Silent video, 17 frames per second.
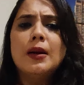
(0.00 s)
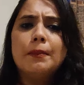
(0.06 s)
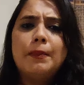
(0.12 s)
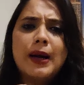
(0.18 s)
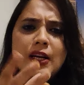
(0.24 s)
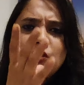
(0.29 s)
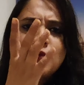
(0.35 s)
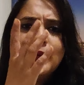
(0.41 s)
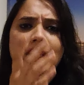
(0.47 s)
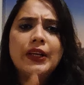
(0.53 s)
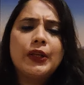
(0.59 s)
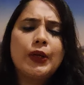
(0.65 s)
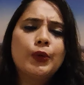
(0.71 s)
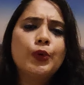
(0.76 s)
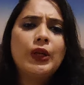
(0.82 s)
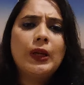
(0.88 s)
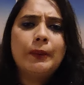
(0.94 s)
पांच मिनट की
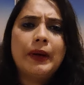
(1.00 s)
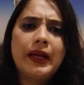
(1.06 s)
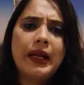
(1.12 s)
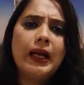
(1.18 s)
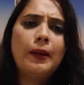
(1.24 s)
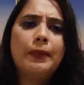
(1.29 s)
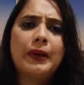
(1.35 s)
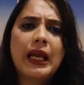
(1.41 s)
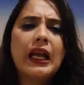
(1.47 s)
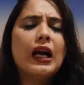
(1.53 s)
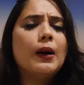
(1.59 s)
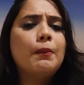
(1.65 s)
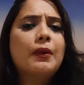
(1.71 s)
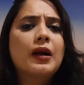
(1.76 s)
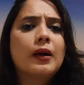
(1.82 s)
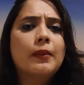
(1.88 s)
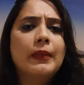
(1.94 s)
दूरी पर है आपके
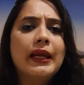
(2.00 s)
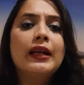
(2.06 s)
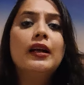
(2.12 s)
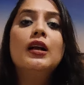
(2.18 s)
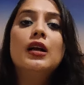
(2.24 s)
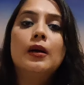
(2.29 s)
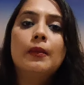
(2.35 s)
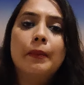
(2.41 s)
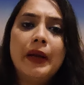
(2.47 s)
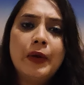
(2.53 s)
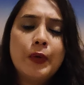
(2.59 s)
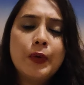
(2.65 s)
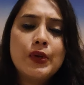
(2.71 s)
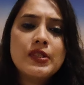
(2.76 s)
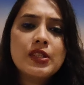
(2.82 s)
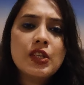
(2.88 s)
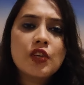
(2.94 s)
अपकमिंग मेट्रो
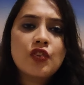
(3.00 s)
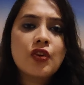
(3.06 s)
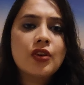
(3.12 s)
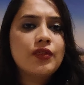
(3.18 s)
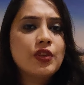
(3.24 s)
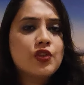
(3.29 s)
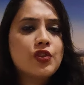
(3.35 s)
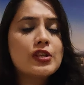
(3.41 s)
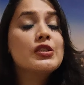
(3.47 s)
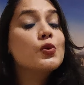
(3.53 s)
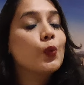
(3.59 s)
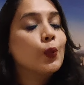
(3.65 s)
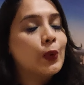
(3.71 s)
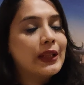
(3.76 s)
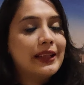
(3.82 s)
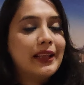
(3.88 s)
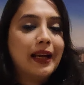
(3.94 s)
स्टेशन विच इज
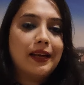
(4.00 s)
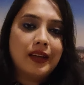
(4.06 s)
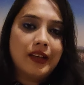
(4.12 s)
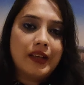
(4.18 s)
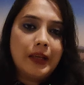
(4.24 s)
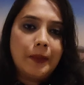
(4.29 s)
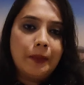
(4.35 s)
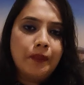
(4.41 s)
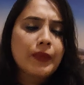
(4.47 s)
विद्यानगरी